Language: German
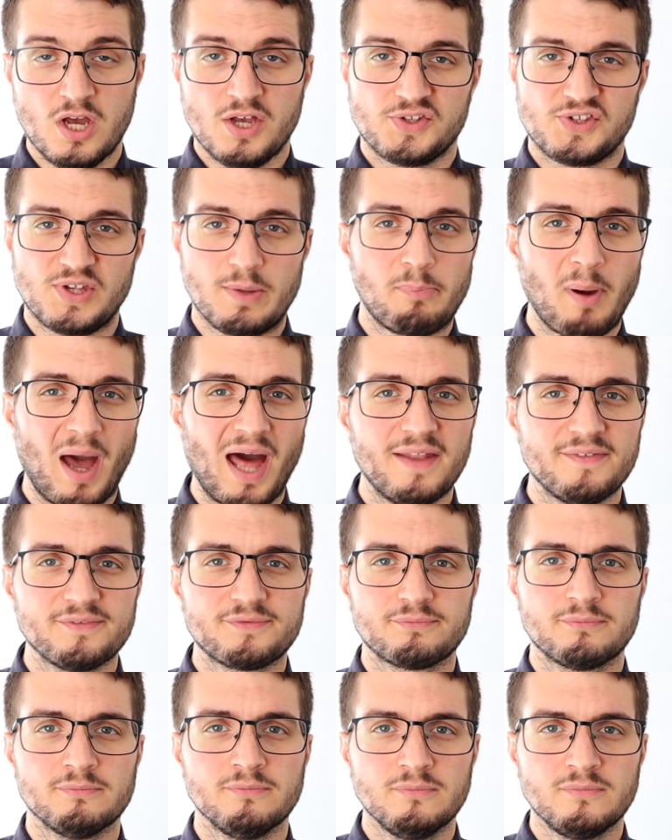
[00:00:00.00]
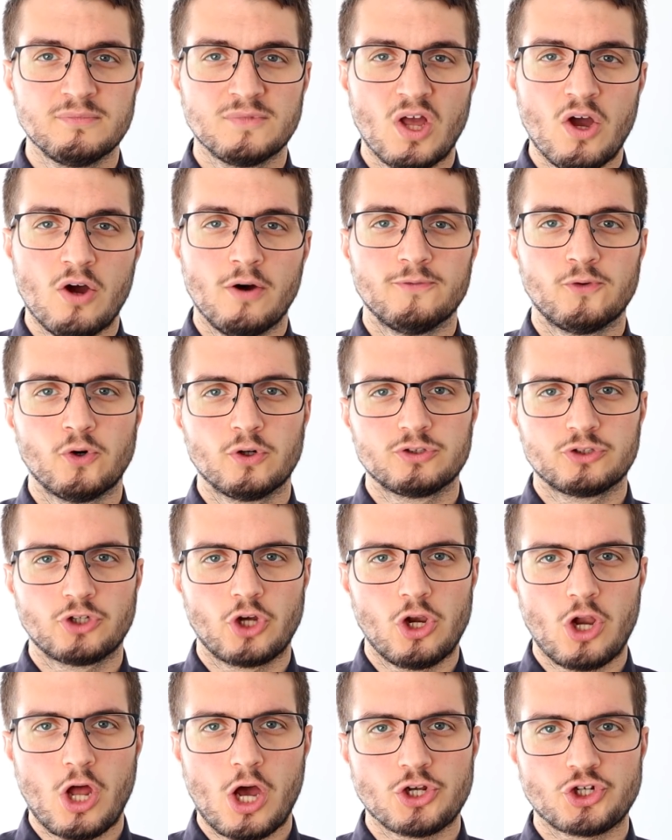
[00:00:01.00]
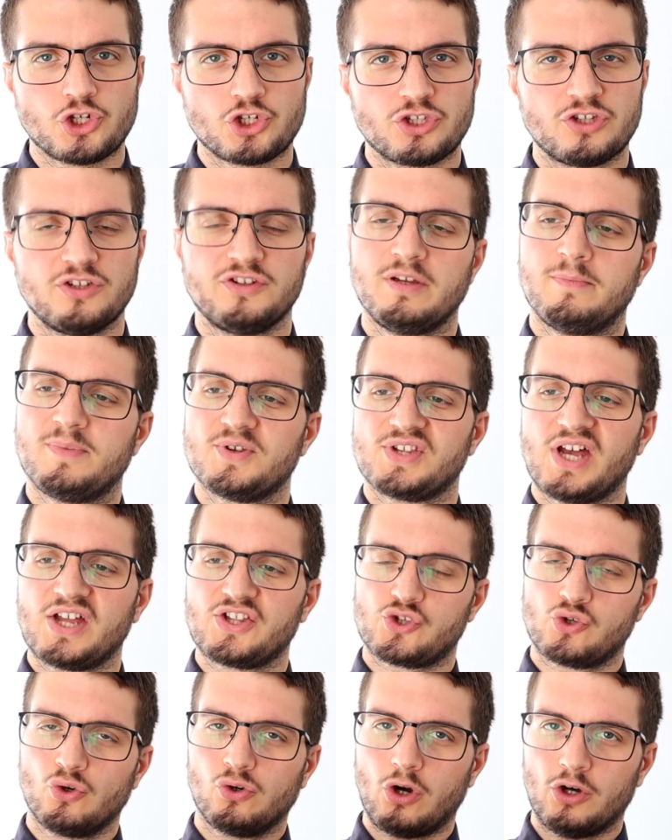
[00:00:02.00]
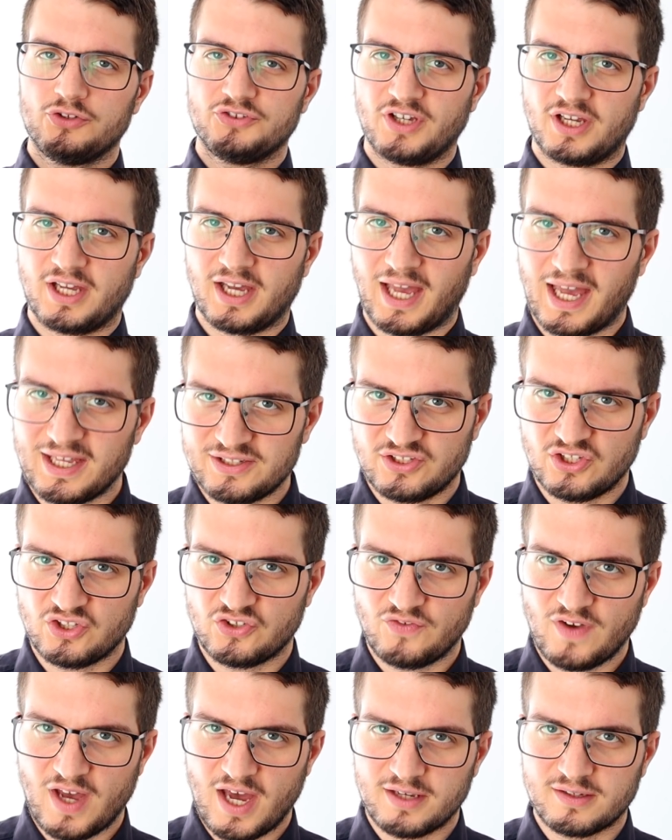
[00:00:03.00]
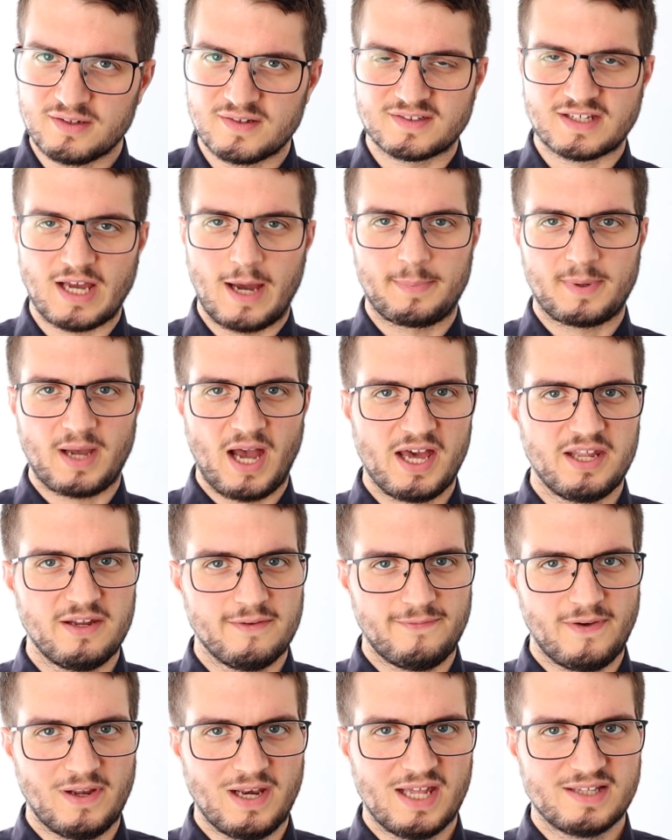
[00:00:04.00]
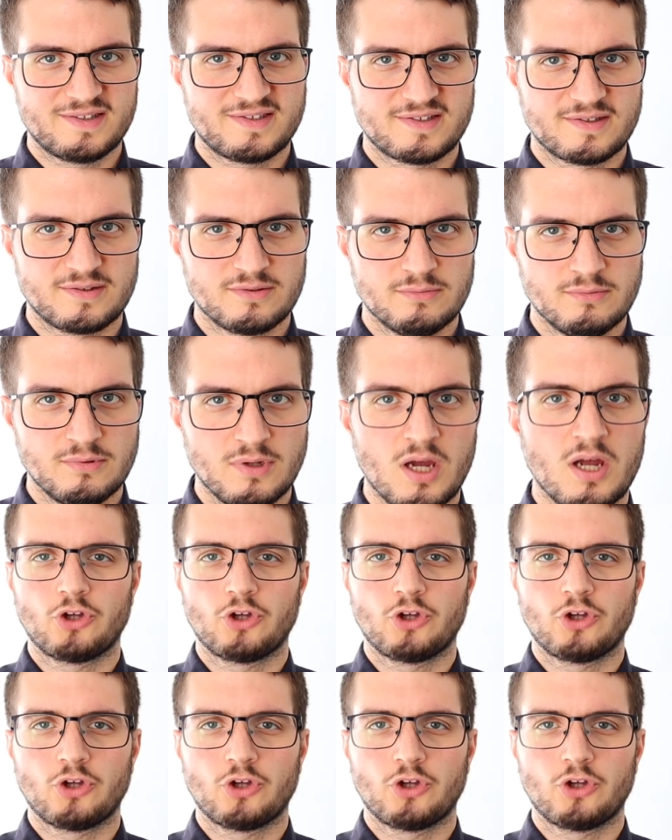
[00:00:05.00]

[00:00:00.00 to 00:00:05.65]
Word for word: Sie brannten, wurden gelöscht, die Besatzung konnte gerettet werden, es gab keine Verletzten.